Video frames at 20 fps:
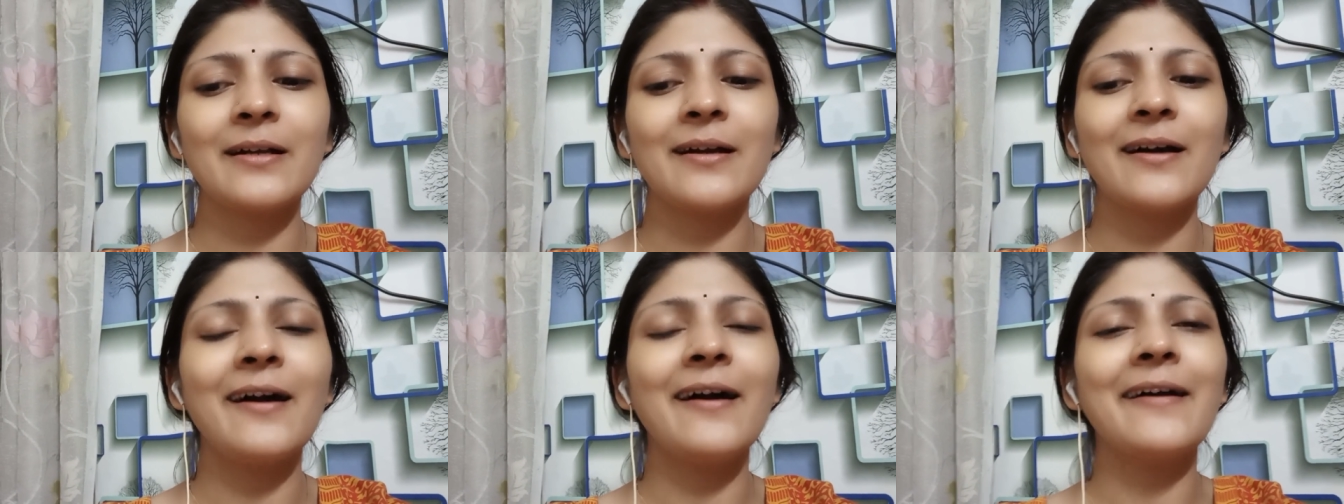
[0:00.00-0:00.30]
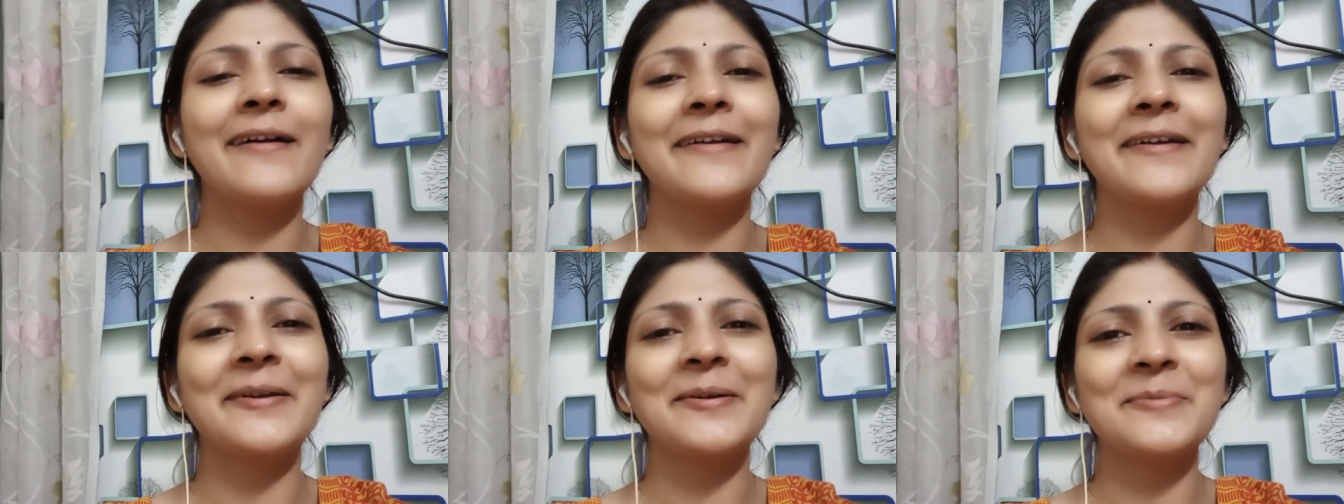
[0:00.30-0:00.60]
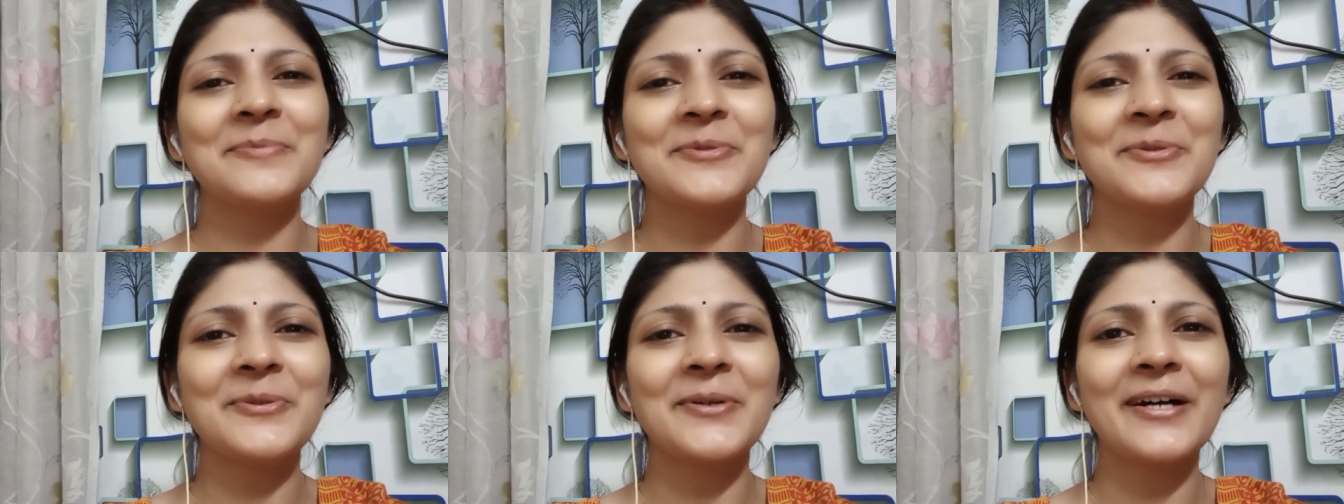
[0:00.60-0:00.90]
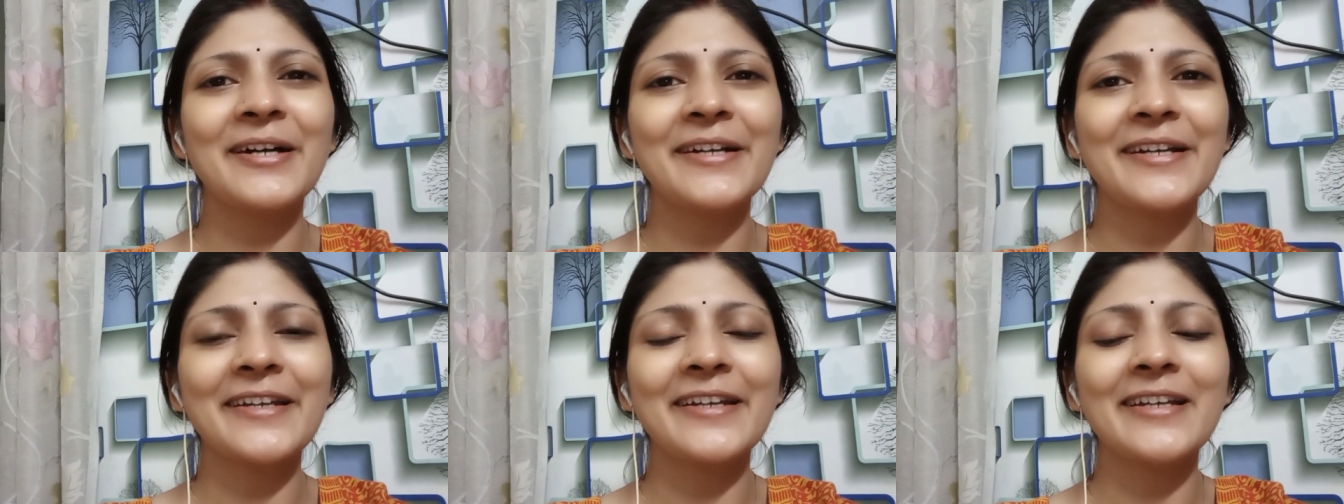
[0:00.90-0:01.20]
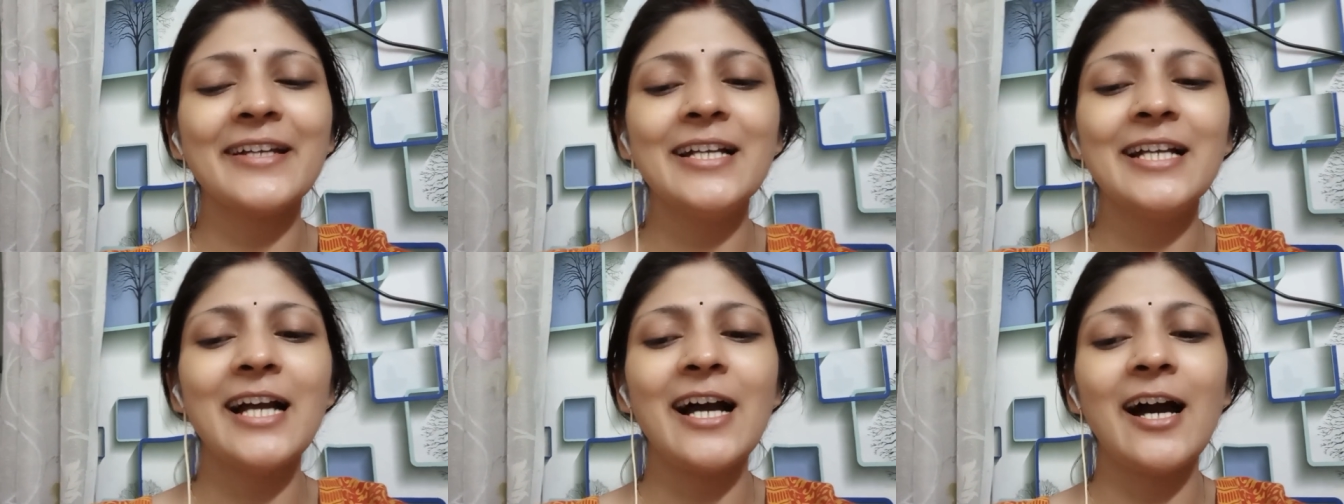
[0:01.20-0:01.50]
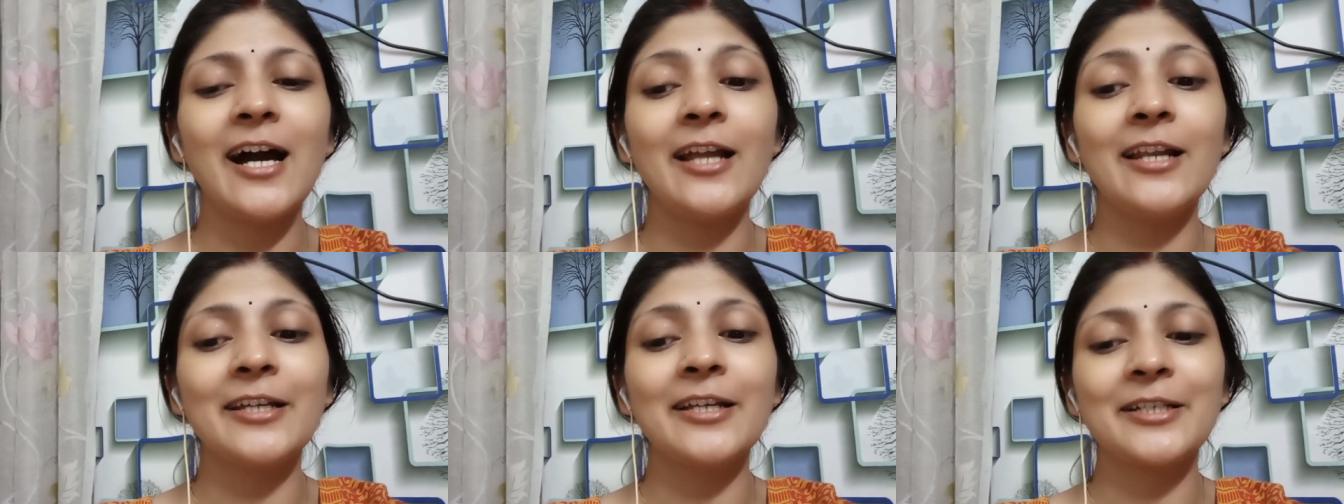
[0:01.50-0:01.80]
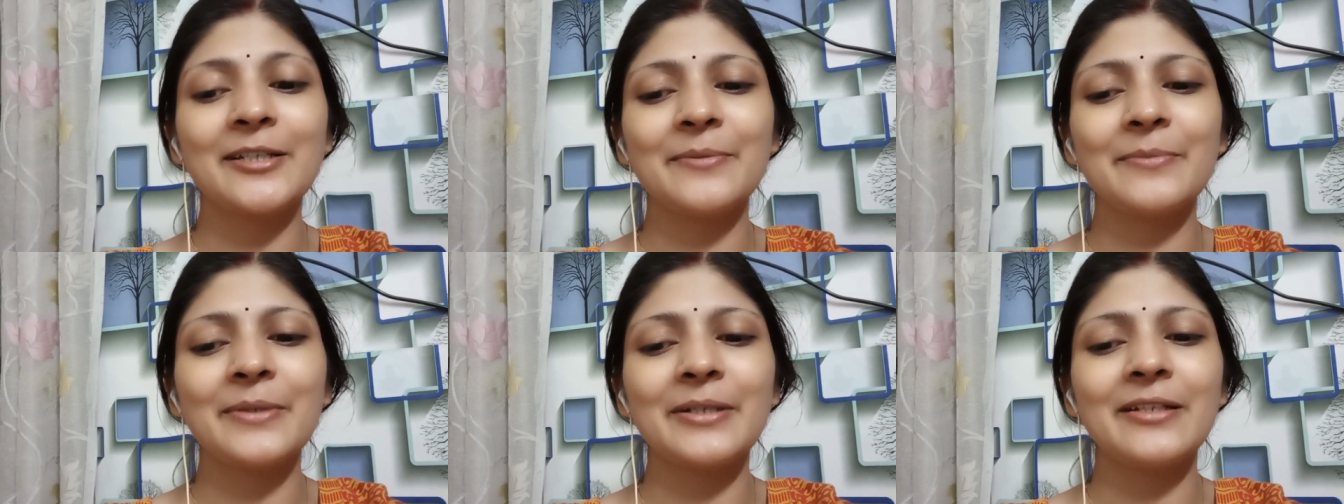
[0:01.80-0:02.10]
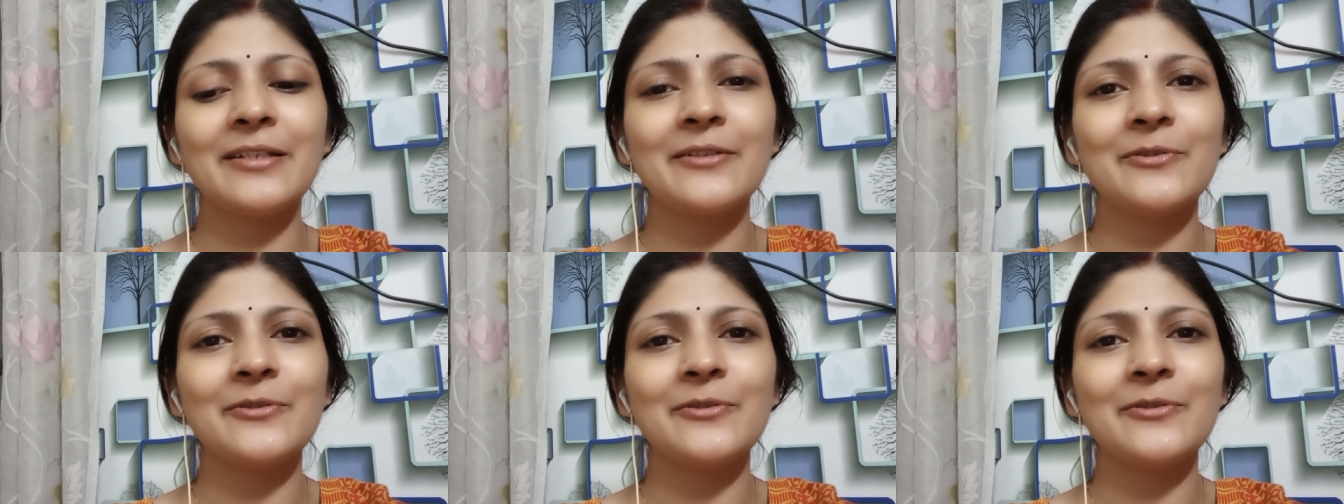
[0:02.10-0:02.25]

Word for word: आ गए कम तो आ गए हालांकि मैंने